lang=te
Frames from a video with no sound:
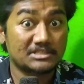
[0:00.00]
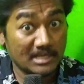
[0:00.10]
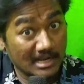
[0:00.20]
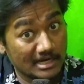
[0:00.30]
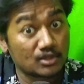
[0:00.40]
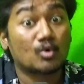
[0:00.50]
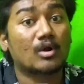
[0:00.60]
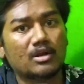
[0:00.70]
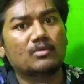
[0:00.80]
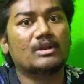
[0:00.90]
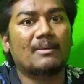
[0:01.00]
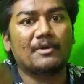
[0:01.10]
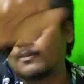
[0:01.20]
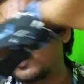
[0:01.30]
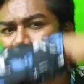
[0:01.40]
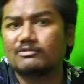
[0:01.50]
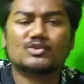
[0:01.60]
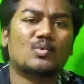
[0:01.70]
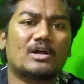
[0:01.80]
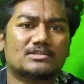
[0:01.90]
జరగనిది కూడా నీవు నమ్మినప్పుడు అది
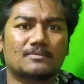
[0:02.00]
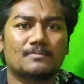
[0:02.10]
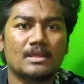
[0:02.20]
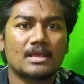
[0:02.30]
విశ్వాసం